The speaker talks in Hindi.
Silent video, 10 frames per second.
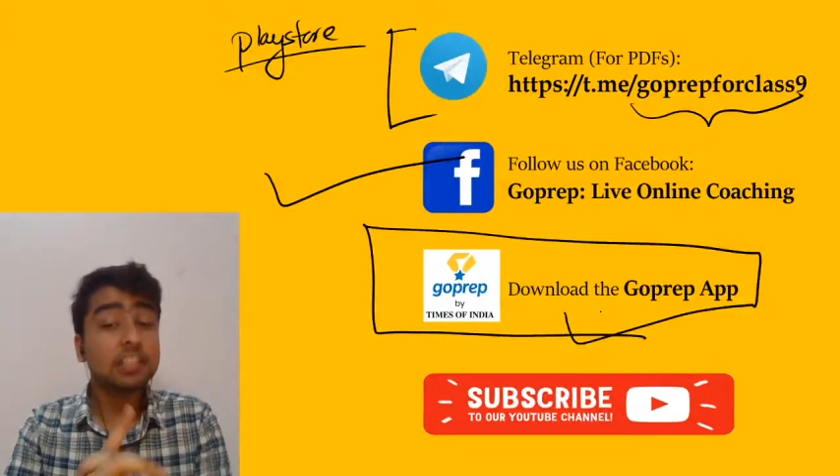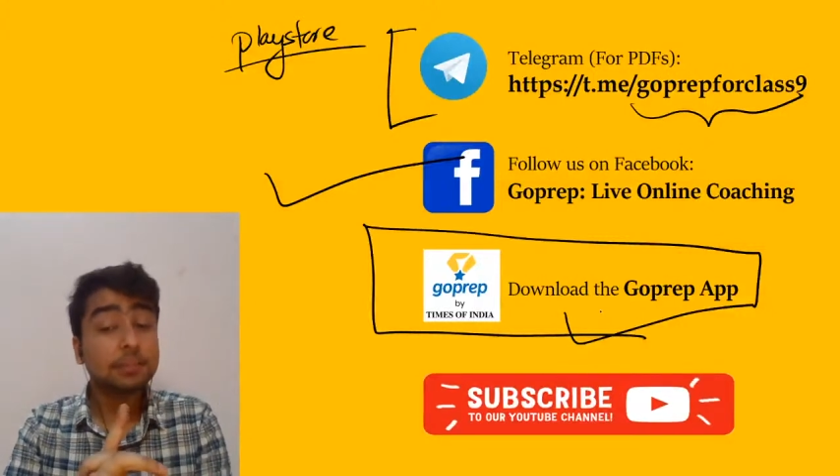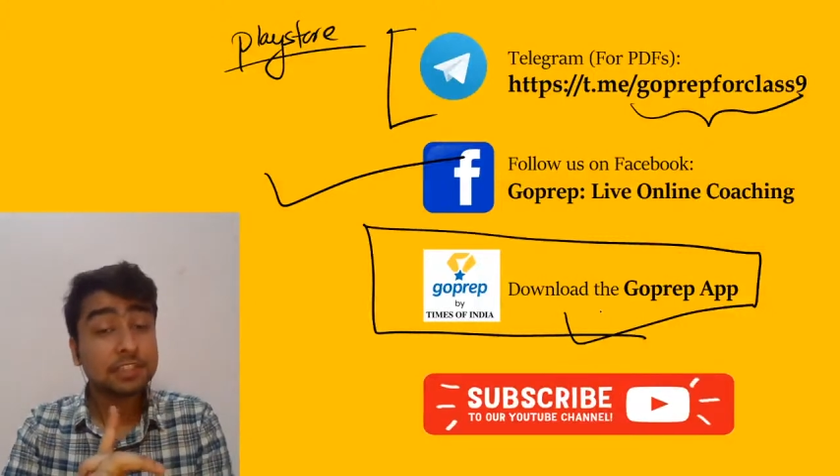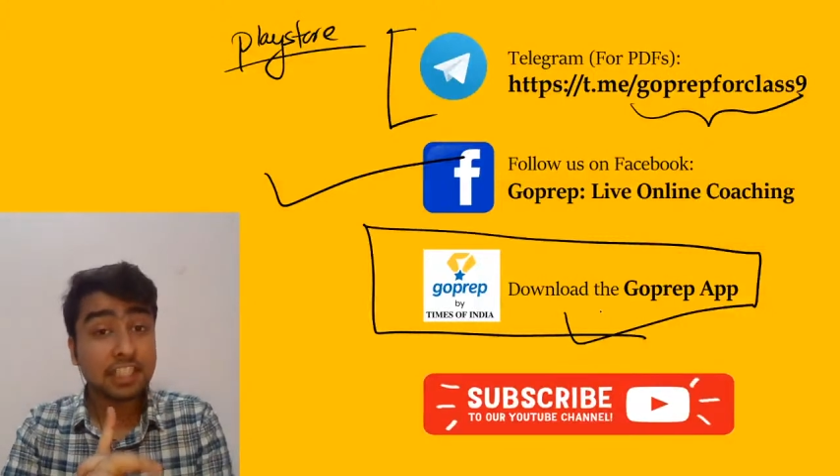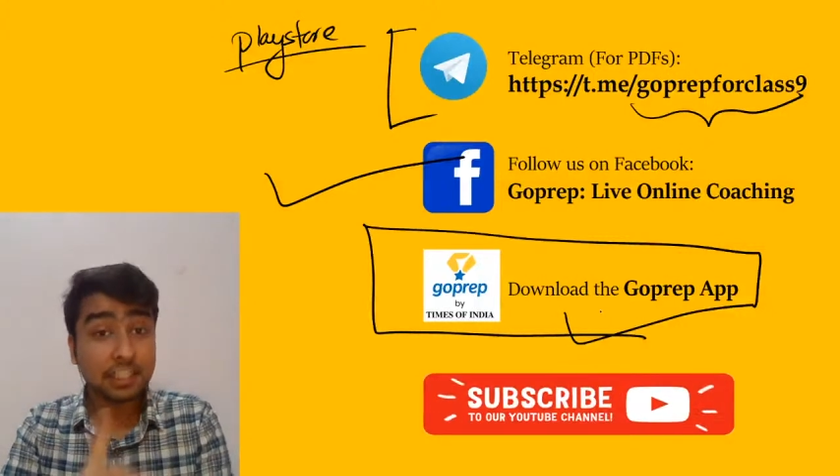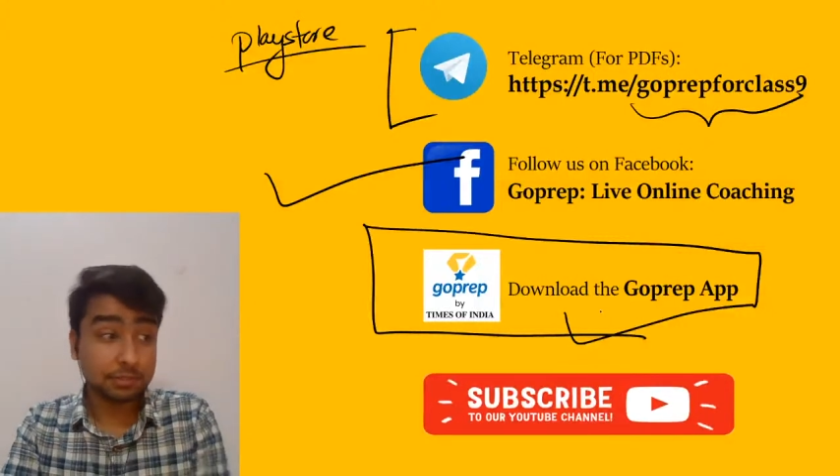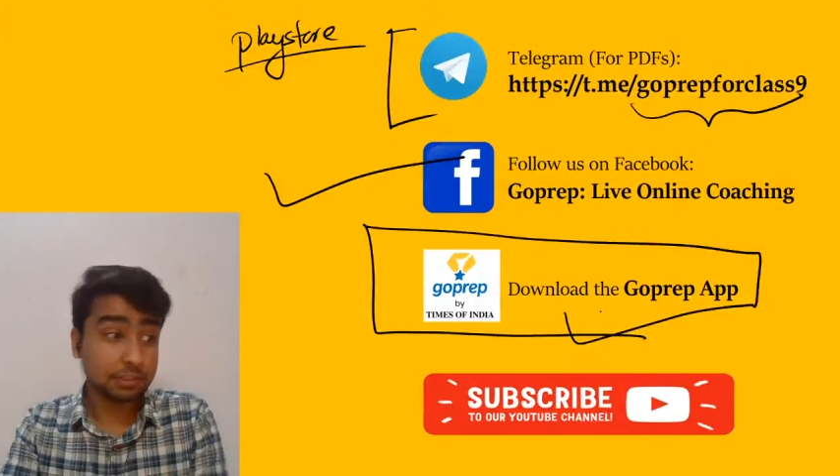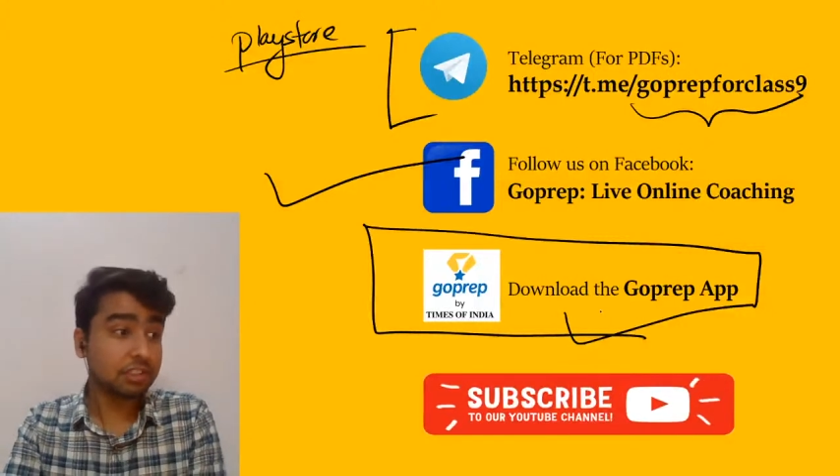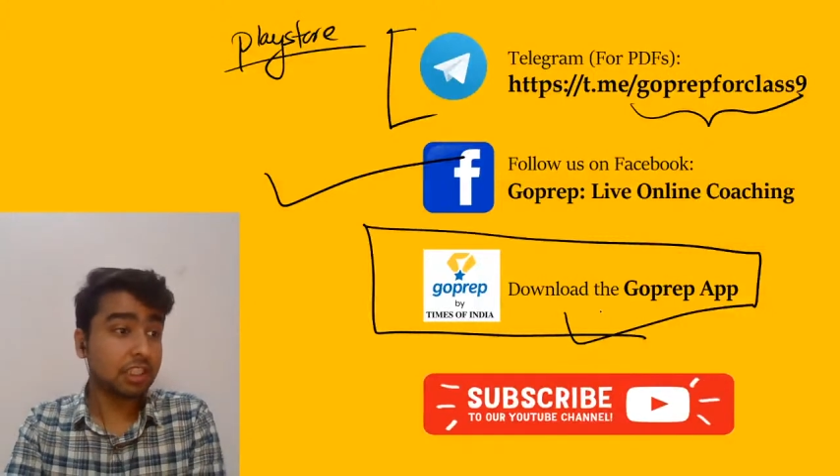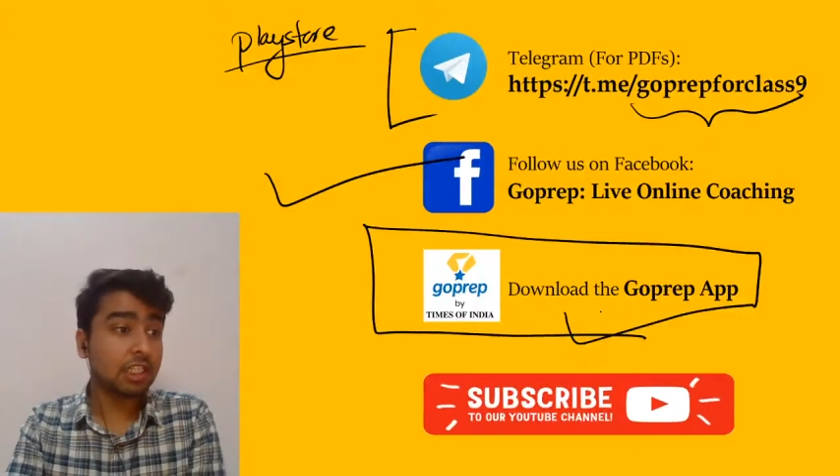सब्सक्राइब
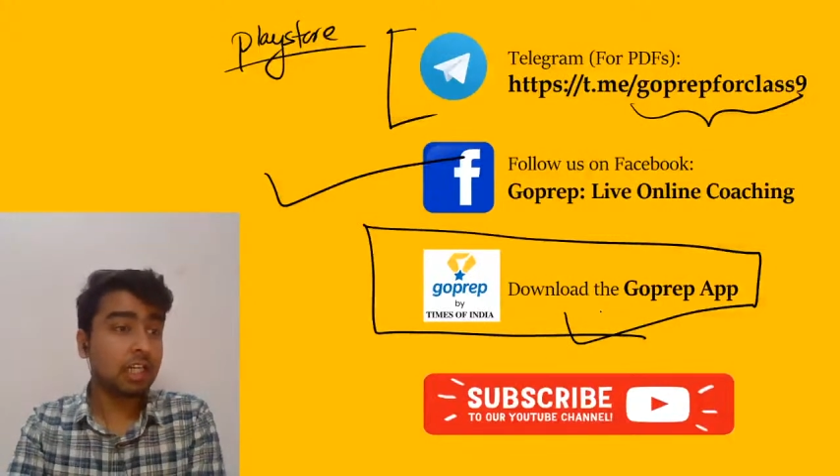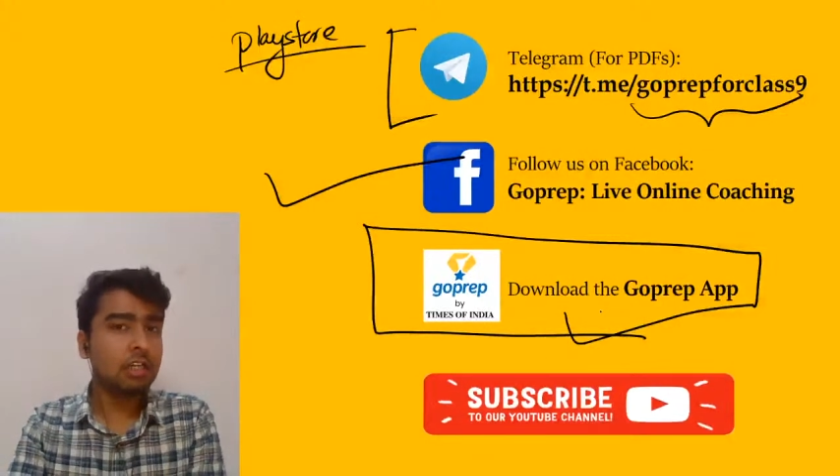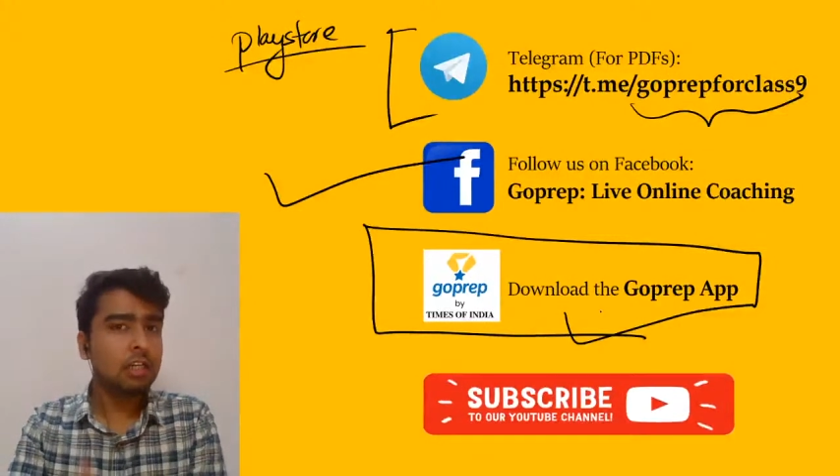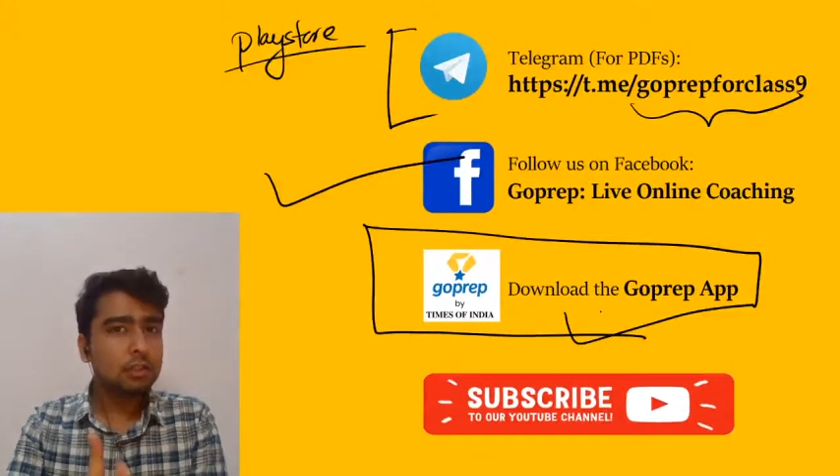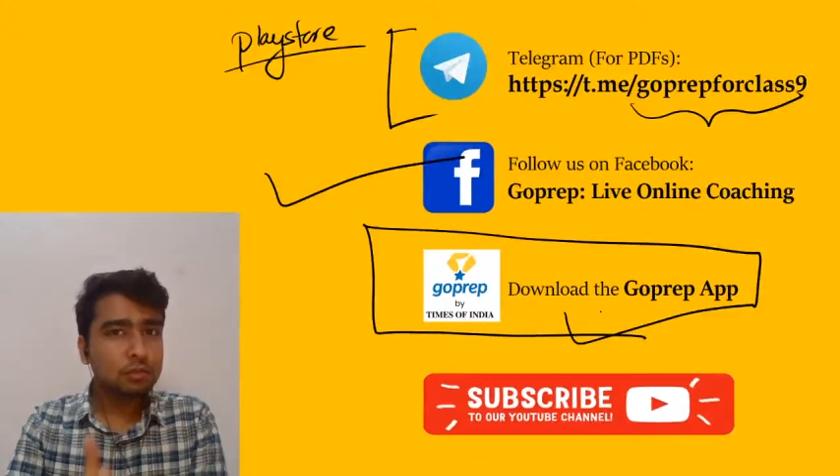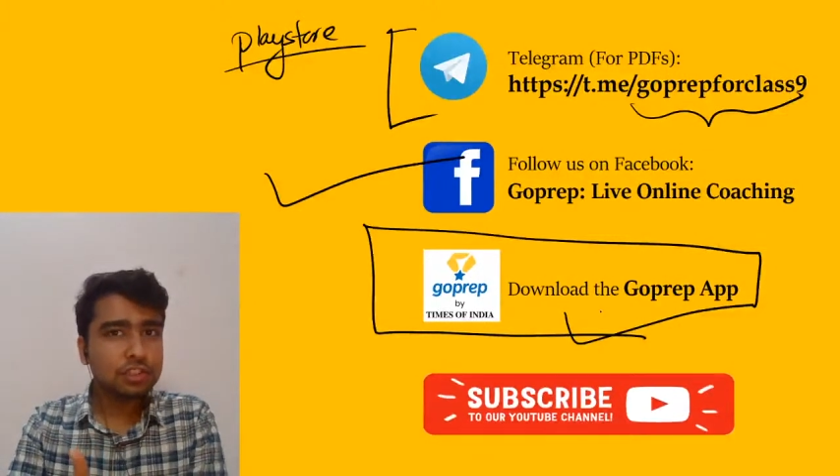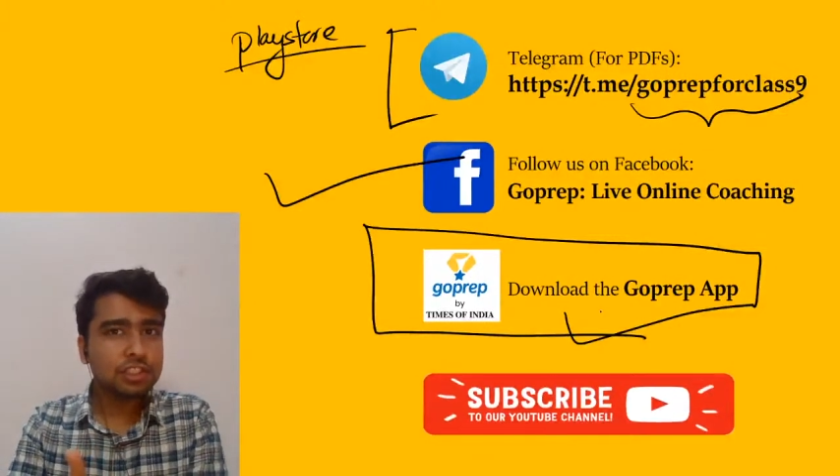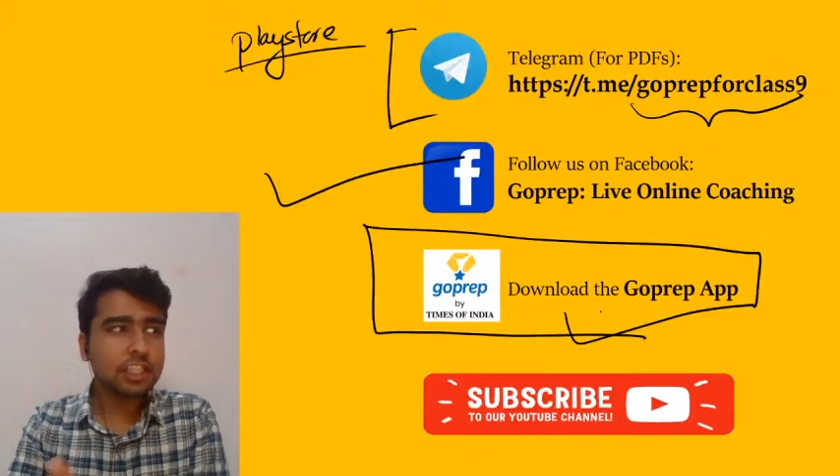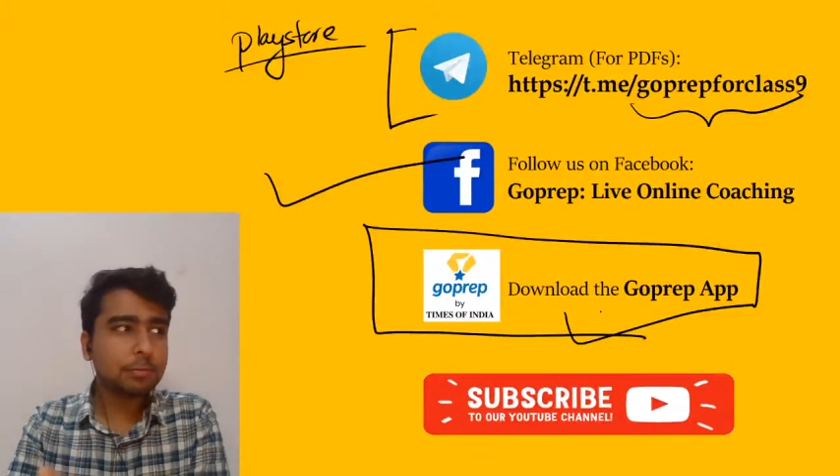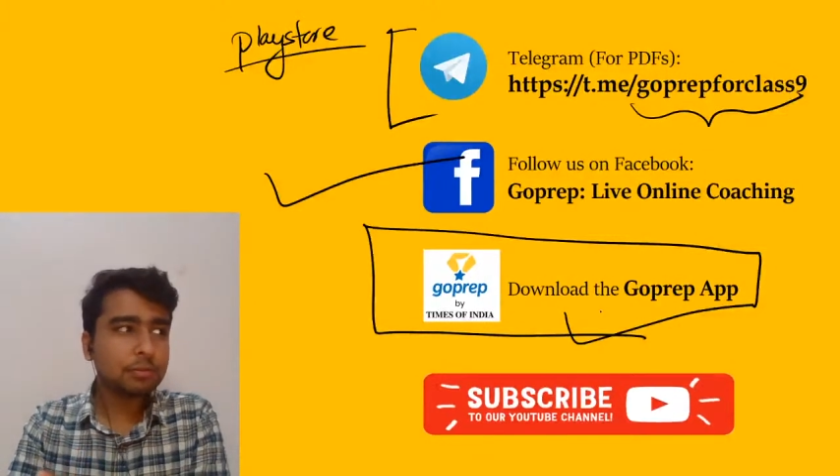जरूर करना
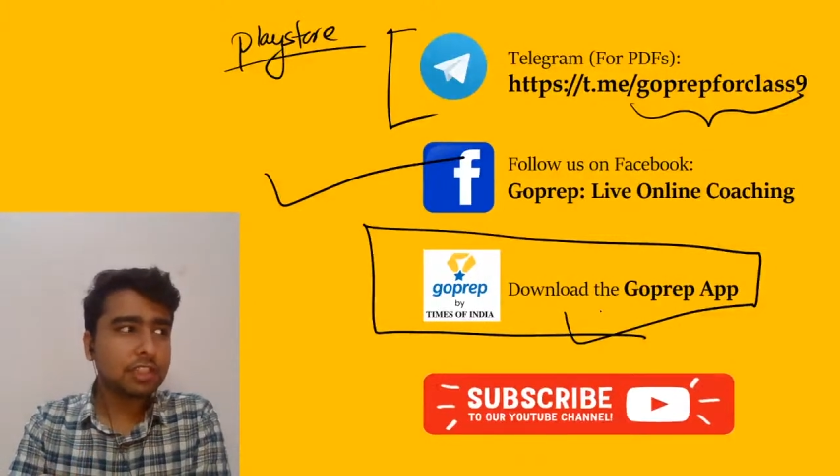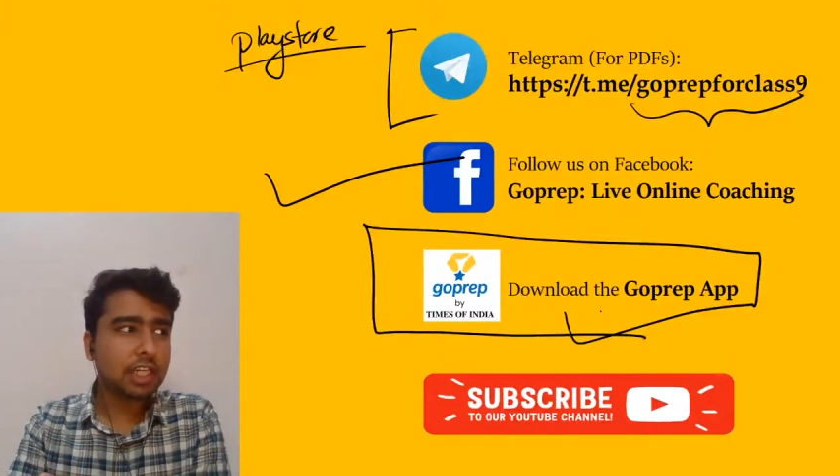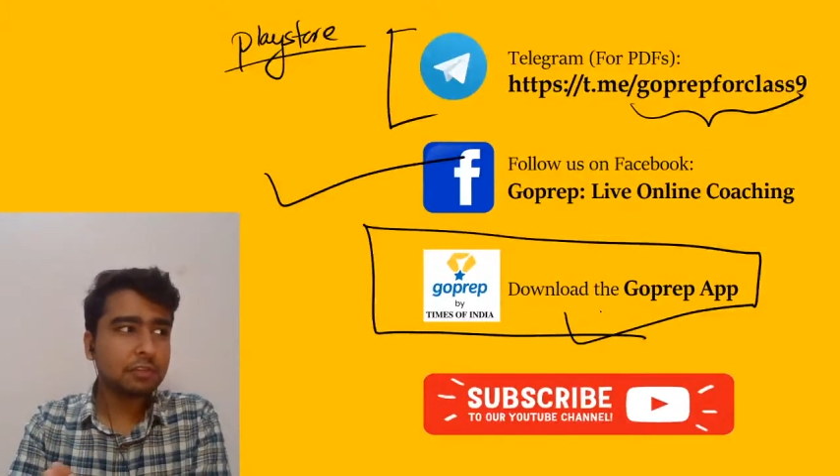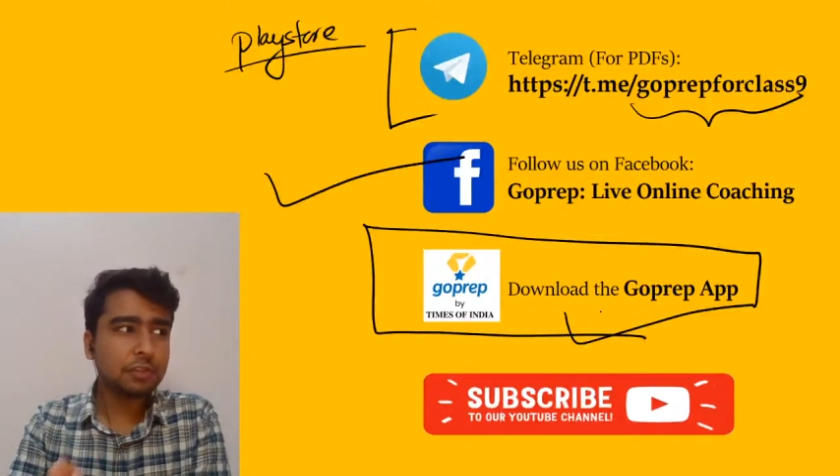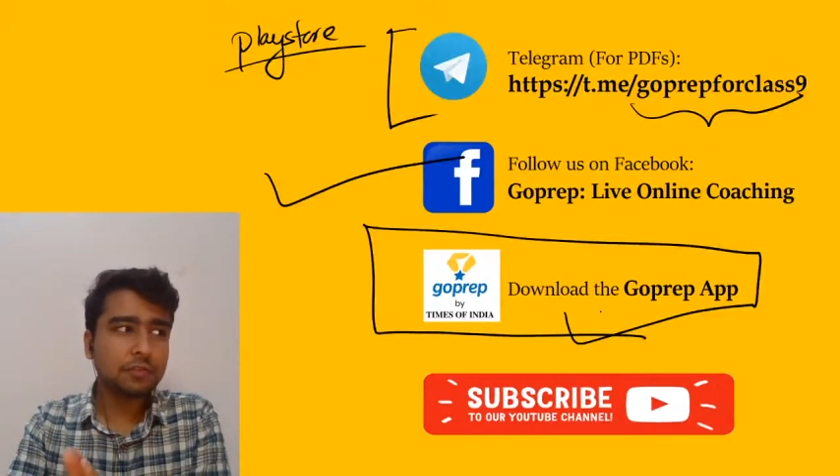उसी से आपको सारे